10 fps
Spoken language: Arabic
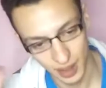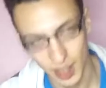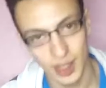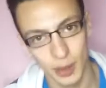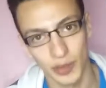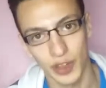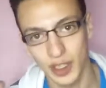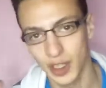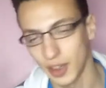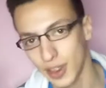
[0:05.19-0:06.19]
احنا
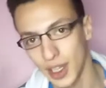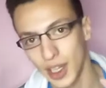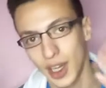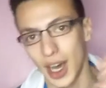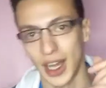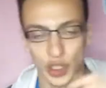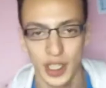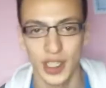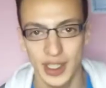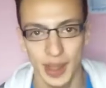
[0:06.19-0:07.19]
بنفكر فيها
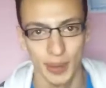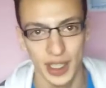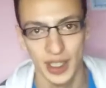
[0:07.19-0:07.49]
علشان نكسب من